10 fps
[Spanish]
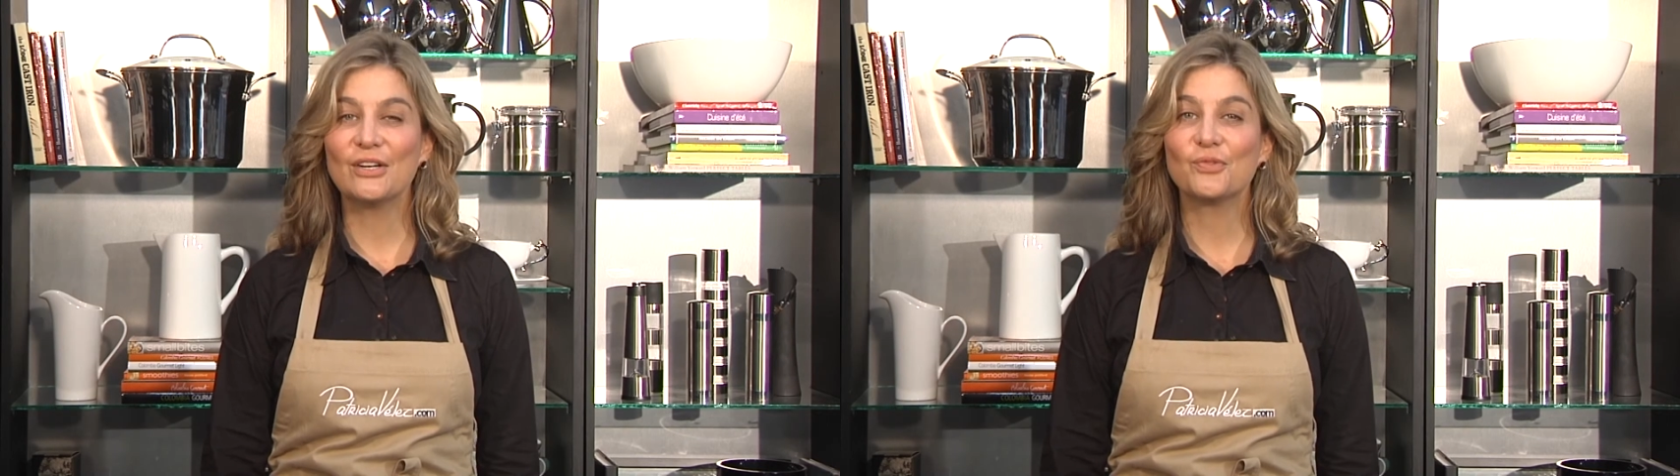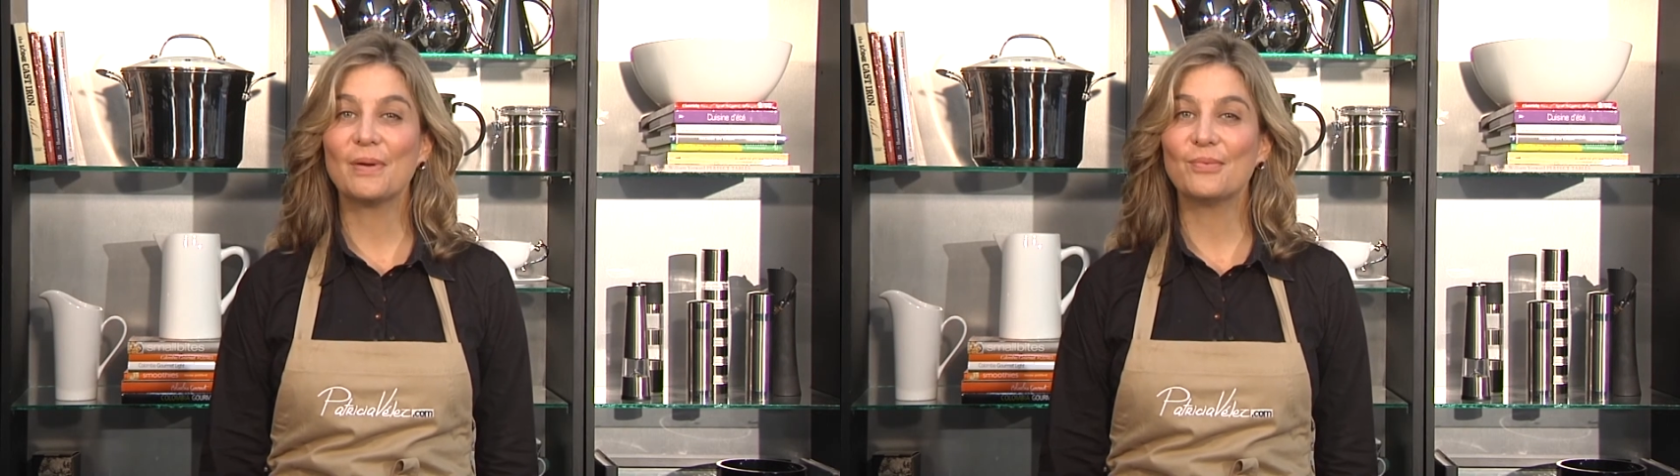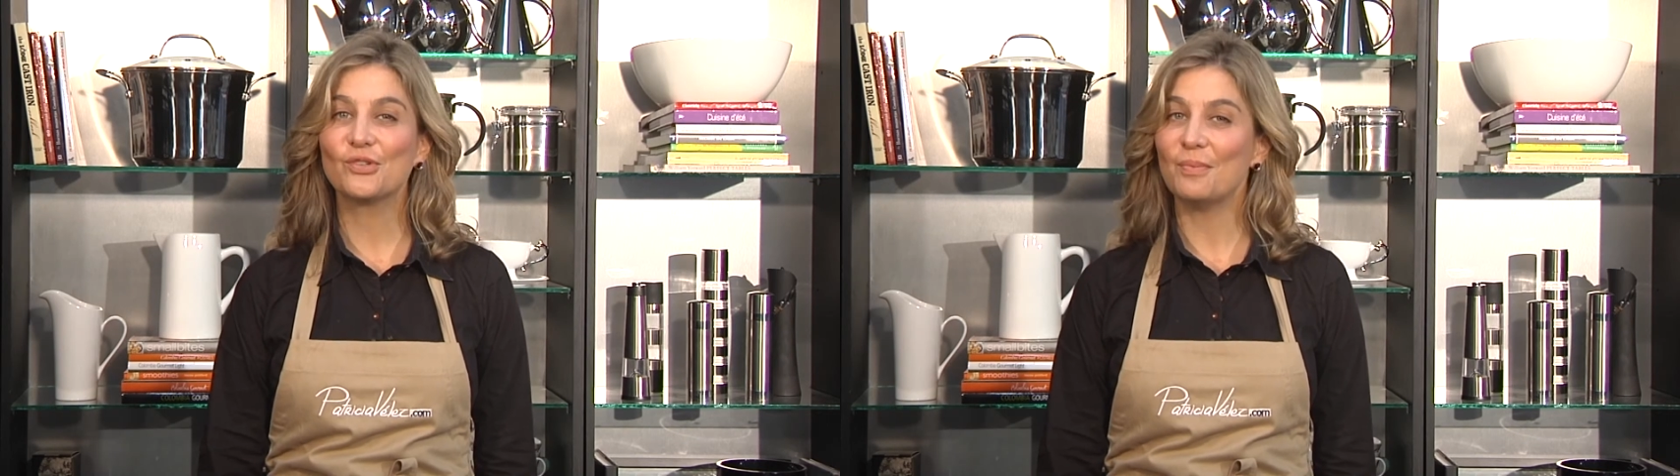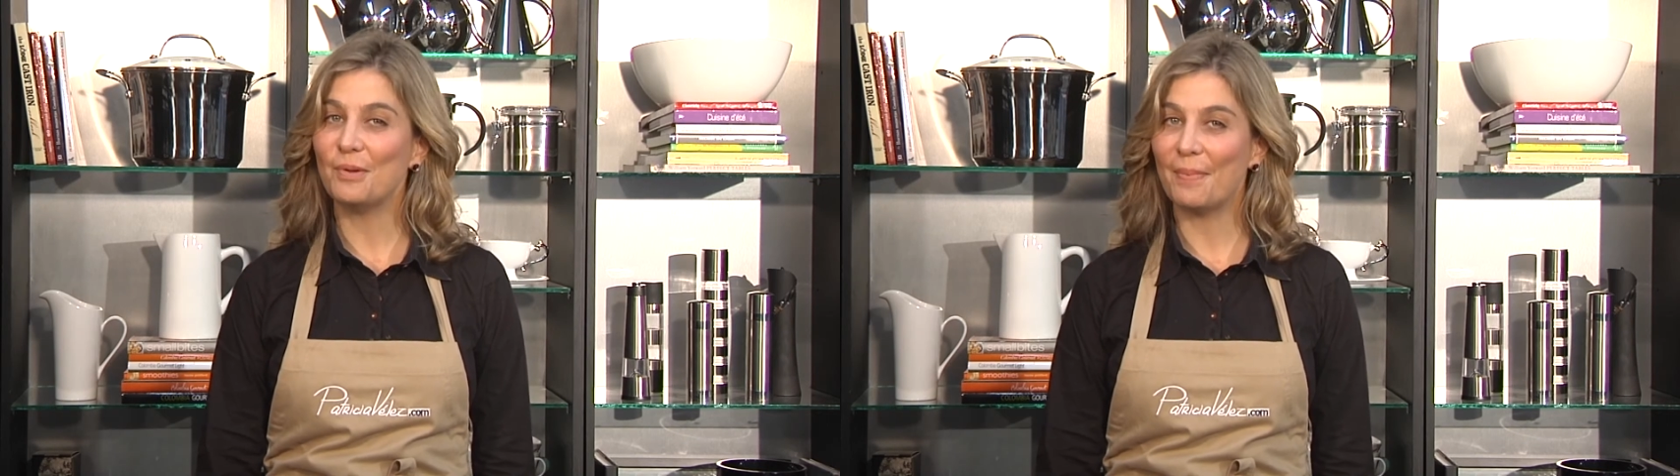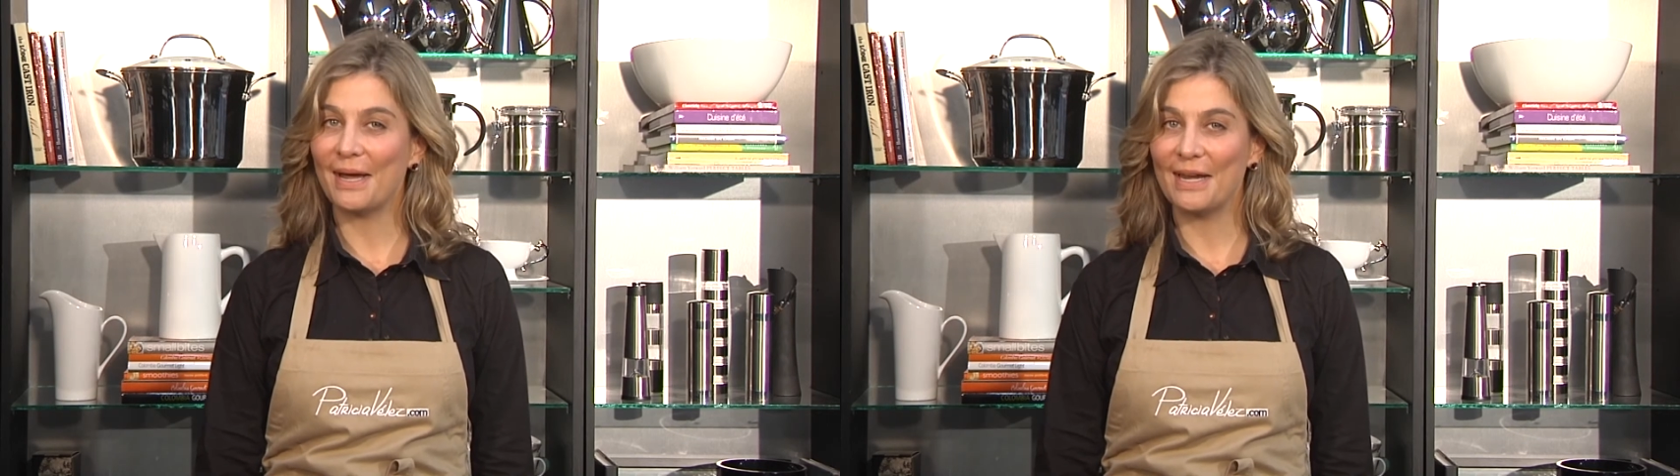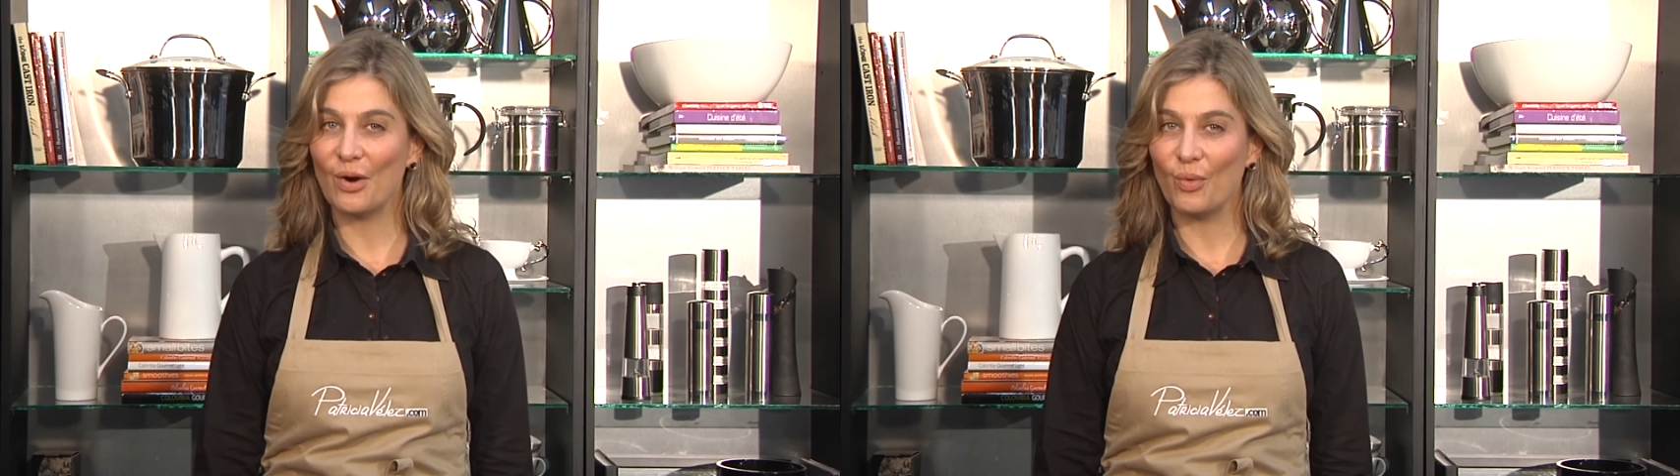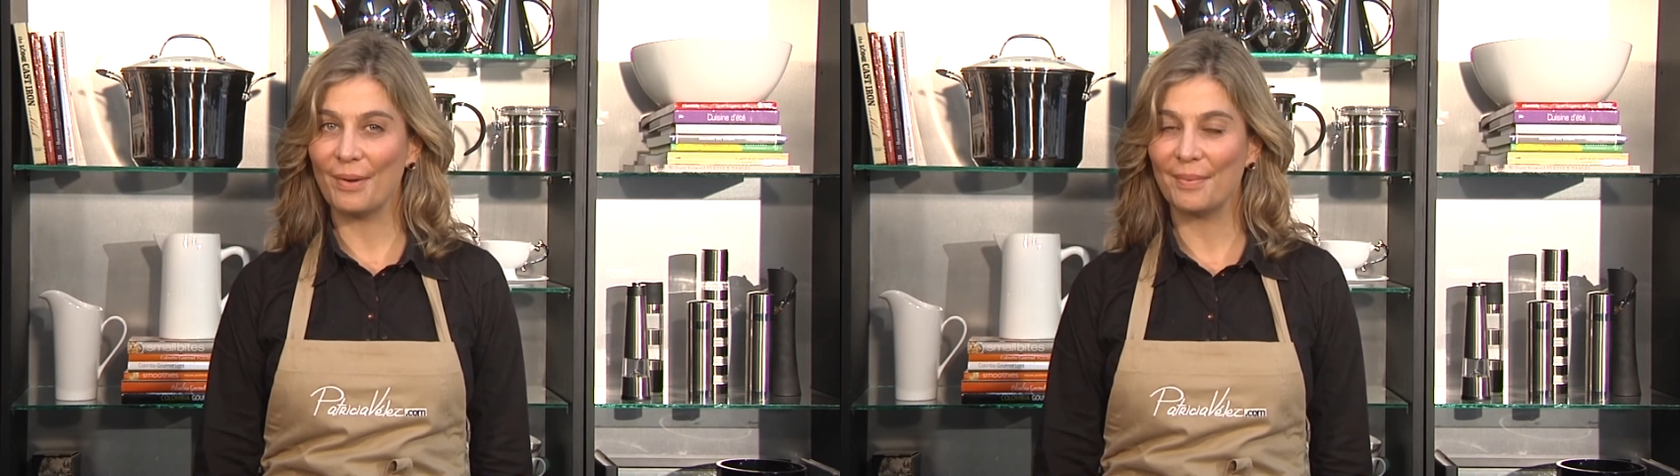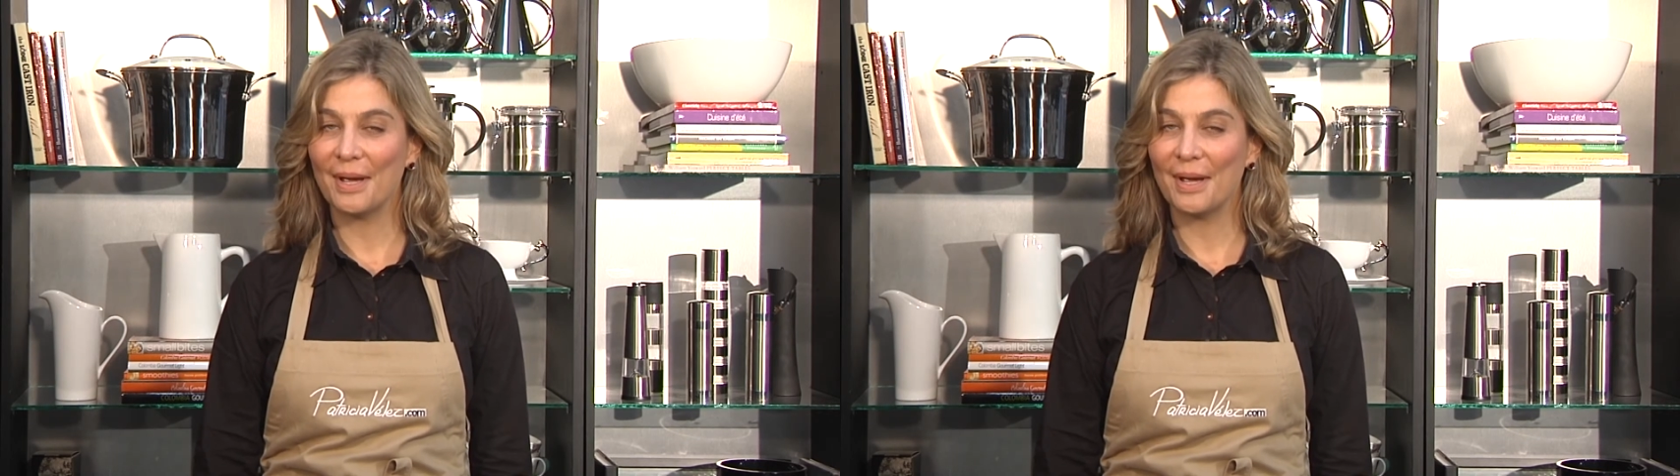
nos vemos en mi página web